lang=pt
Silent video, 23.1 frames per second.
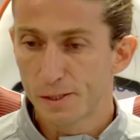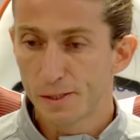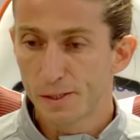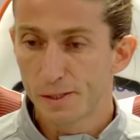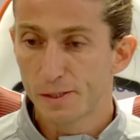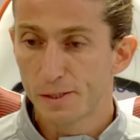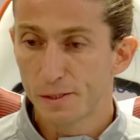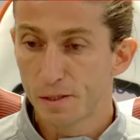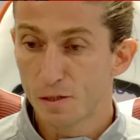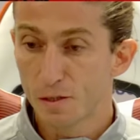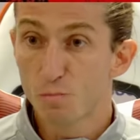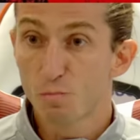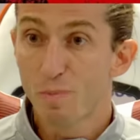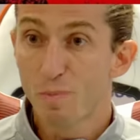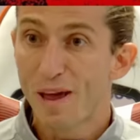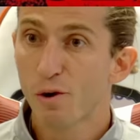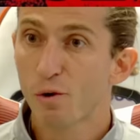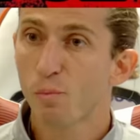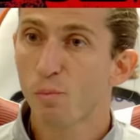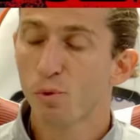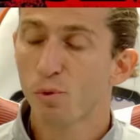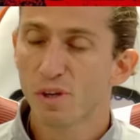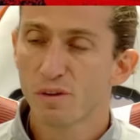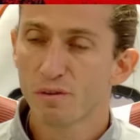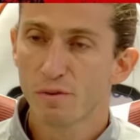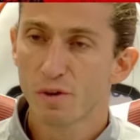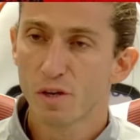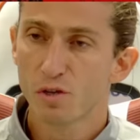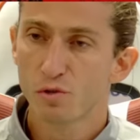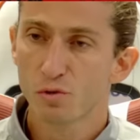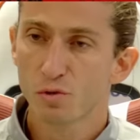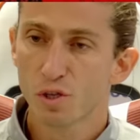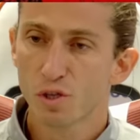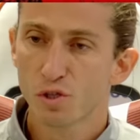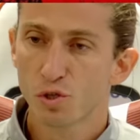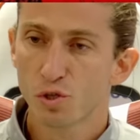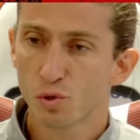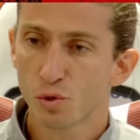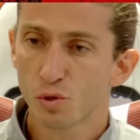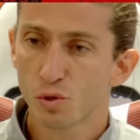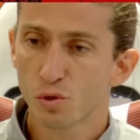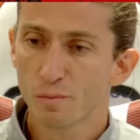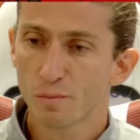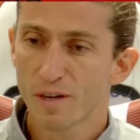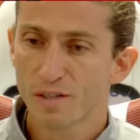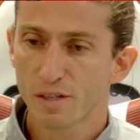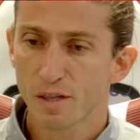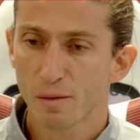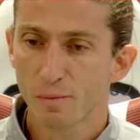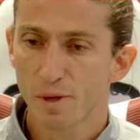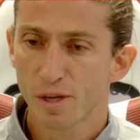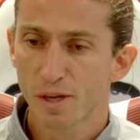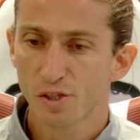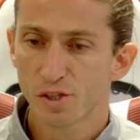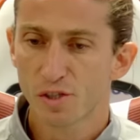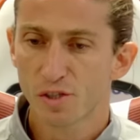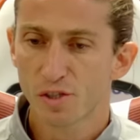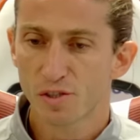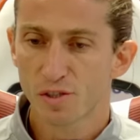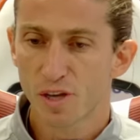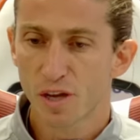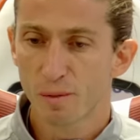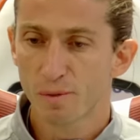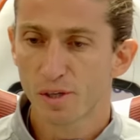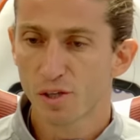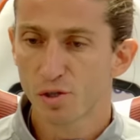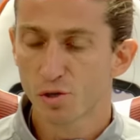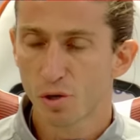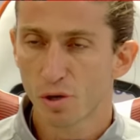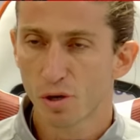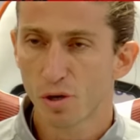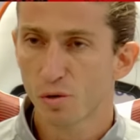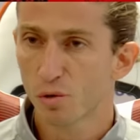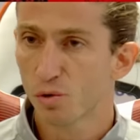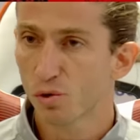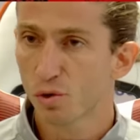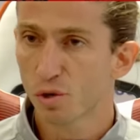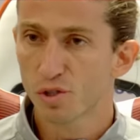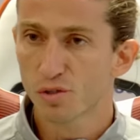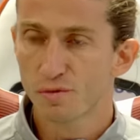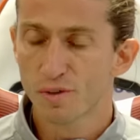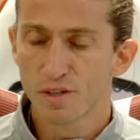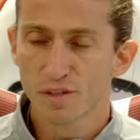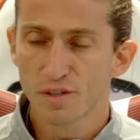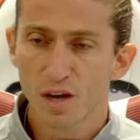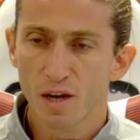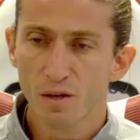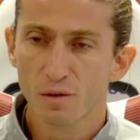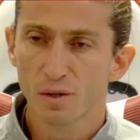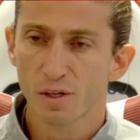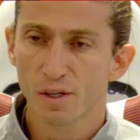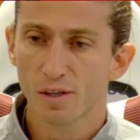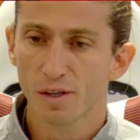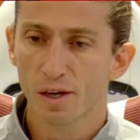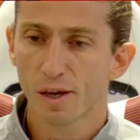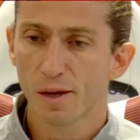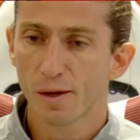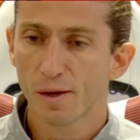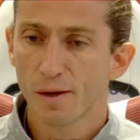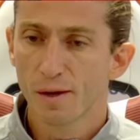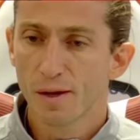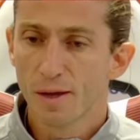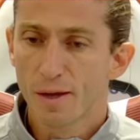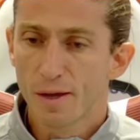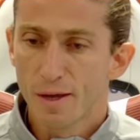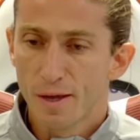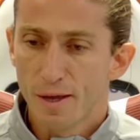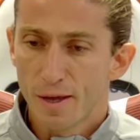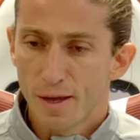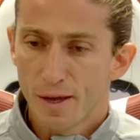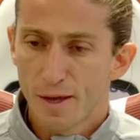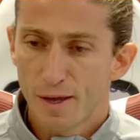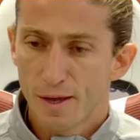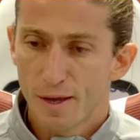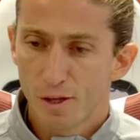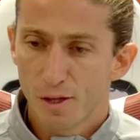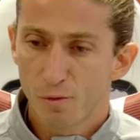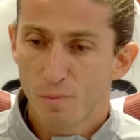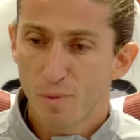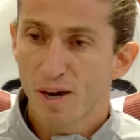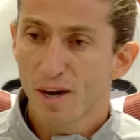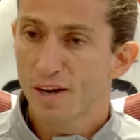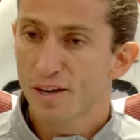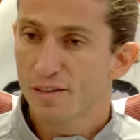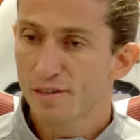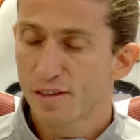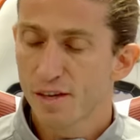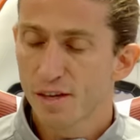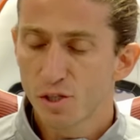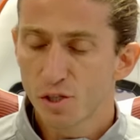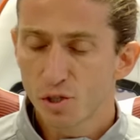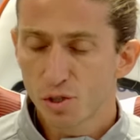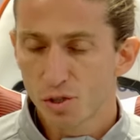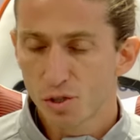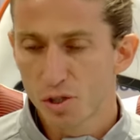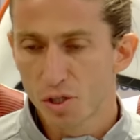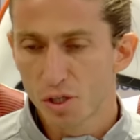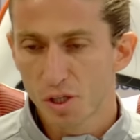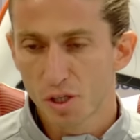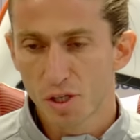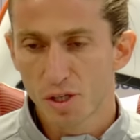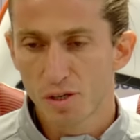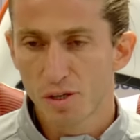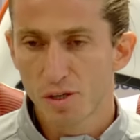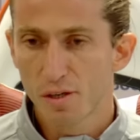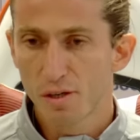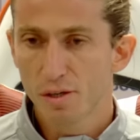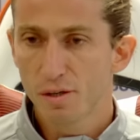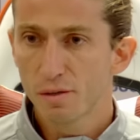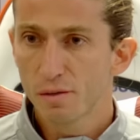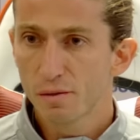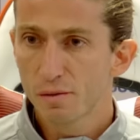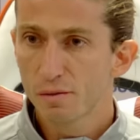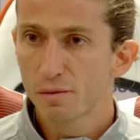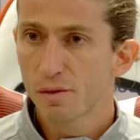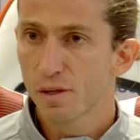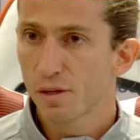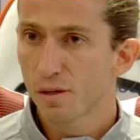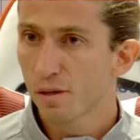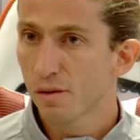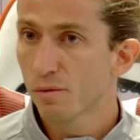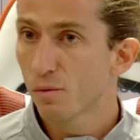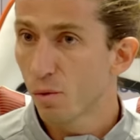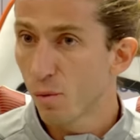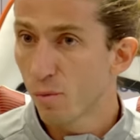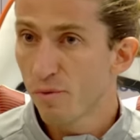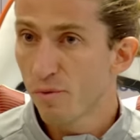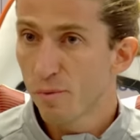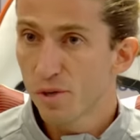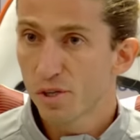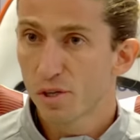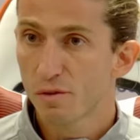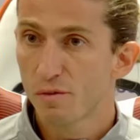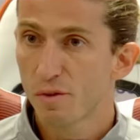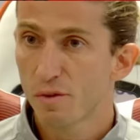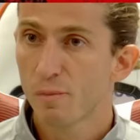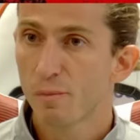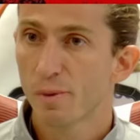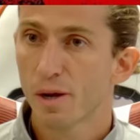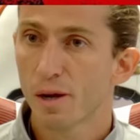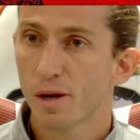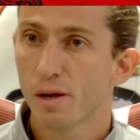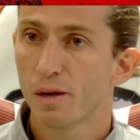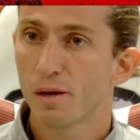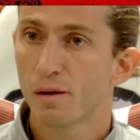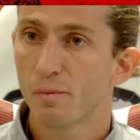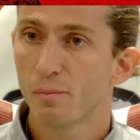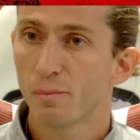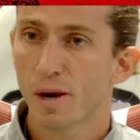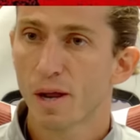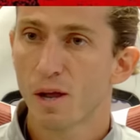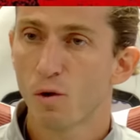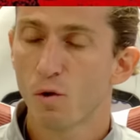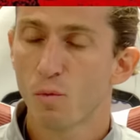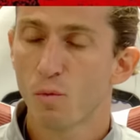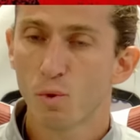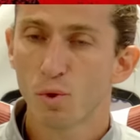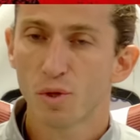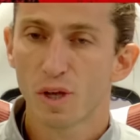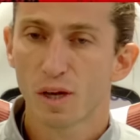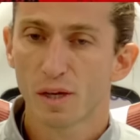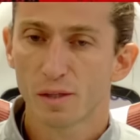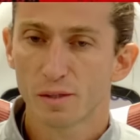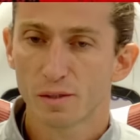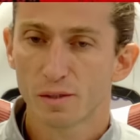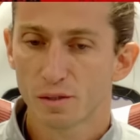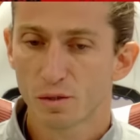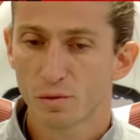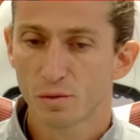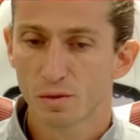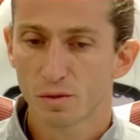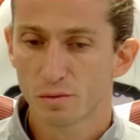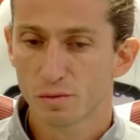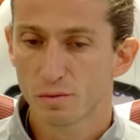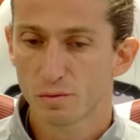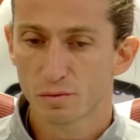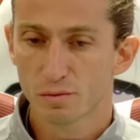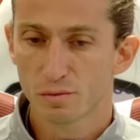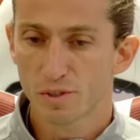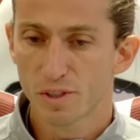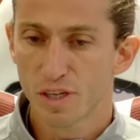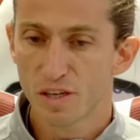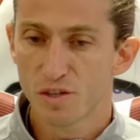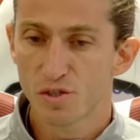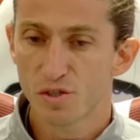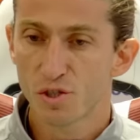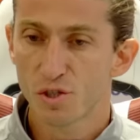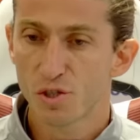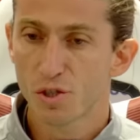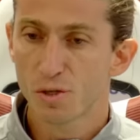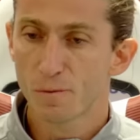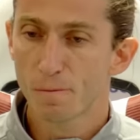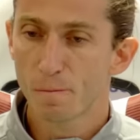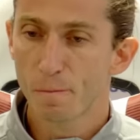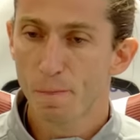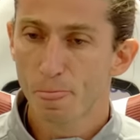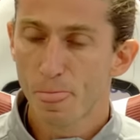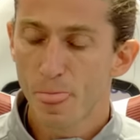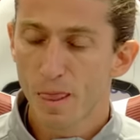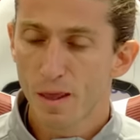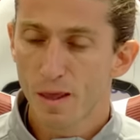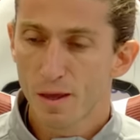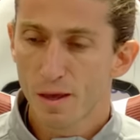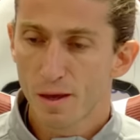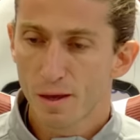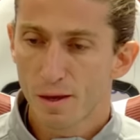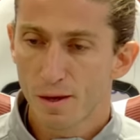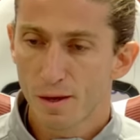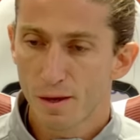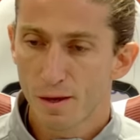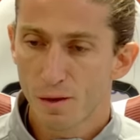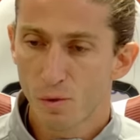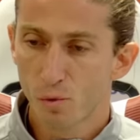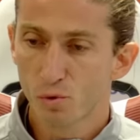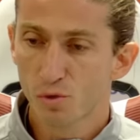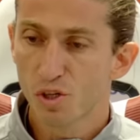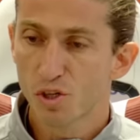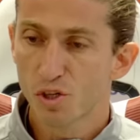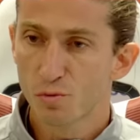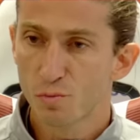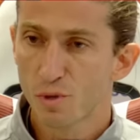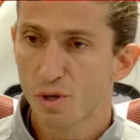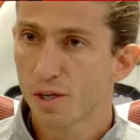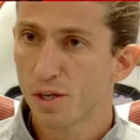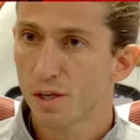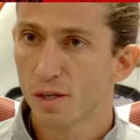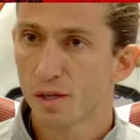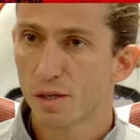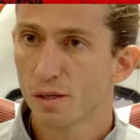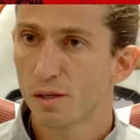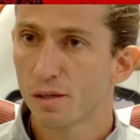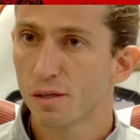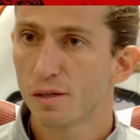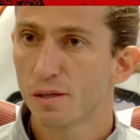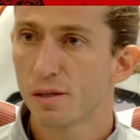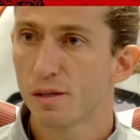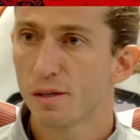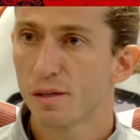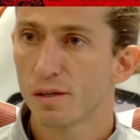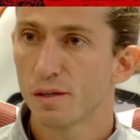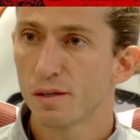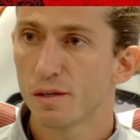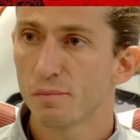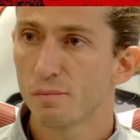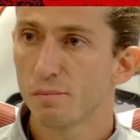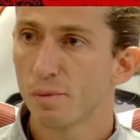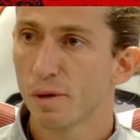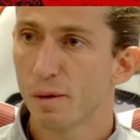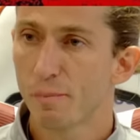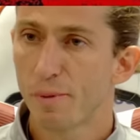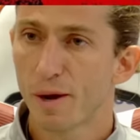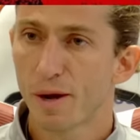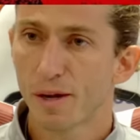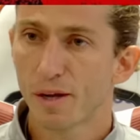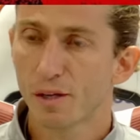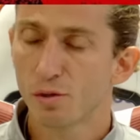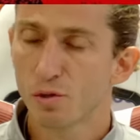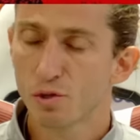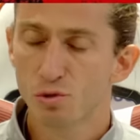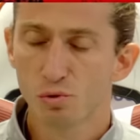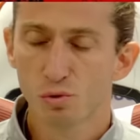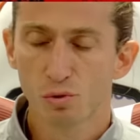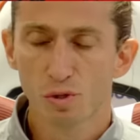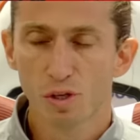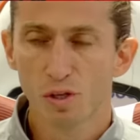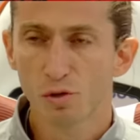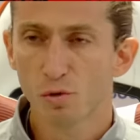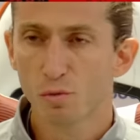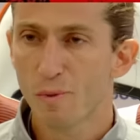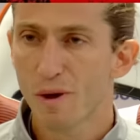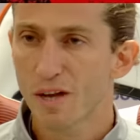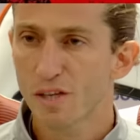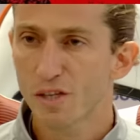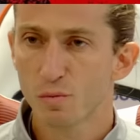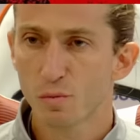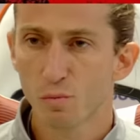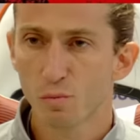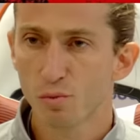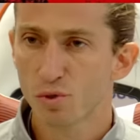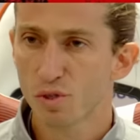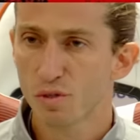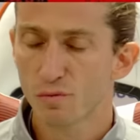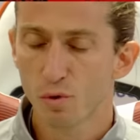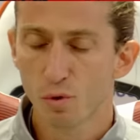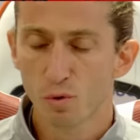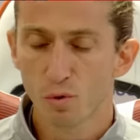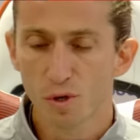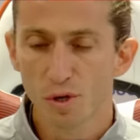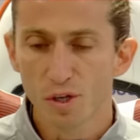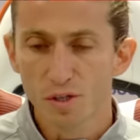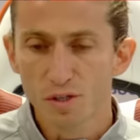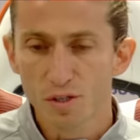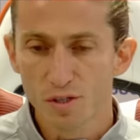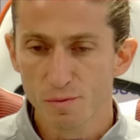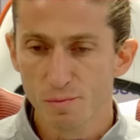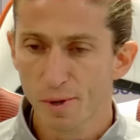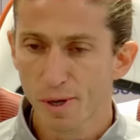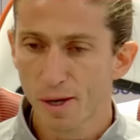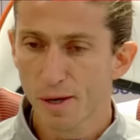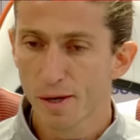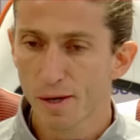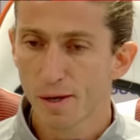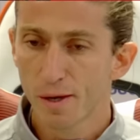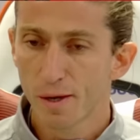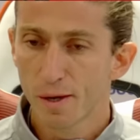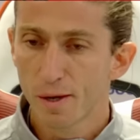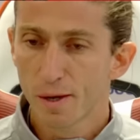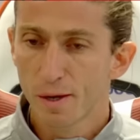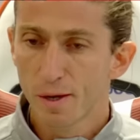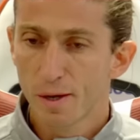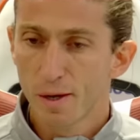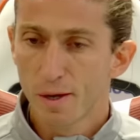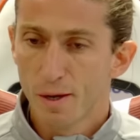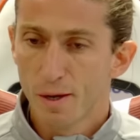se espero poder ver isso nesse jogo, mas também a gente sabe que joga contra um adversário que está é, numa crescente e que, é, obviamente, que vem para incomodar. Então, desde é, ontem de manhã, é, preparando, estudando o máximo possível o Corinthians para